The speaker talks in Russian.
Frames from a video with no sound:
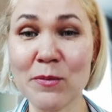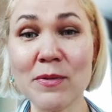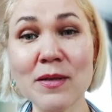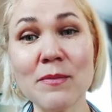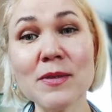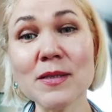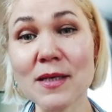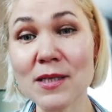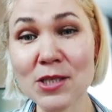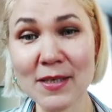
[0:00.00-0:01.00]
было бы
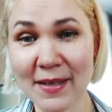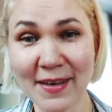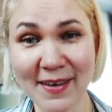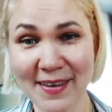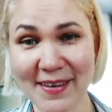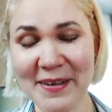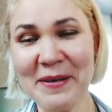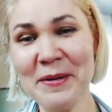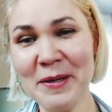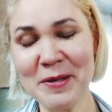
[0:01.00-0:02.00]
страшнее,
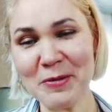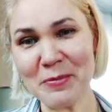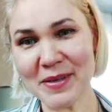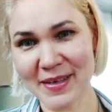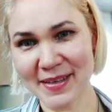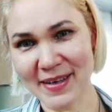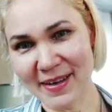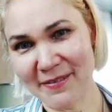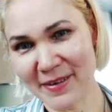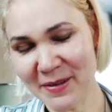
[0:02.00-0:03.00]
но
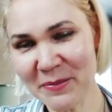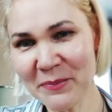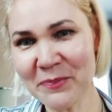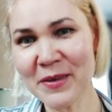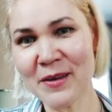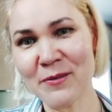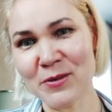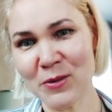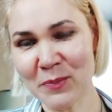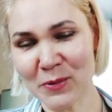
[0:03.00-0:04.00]
благодаря вам
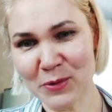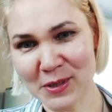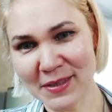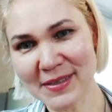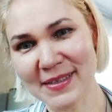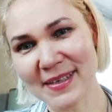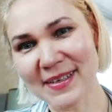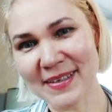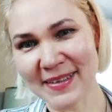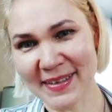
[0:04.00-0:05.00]
все получилось так,
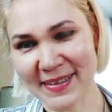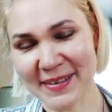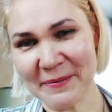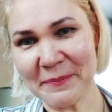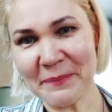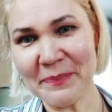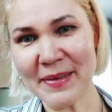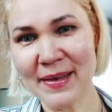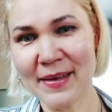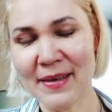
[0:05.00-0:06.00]
как надо.
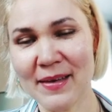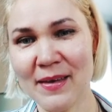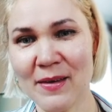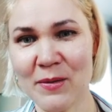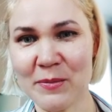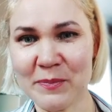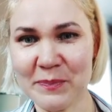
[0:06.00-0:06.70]
И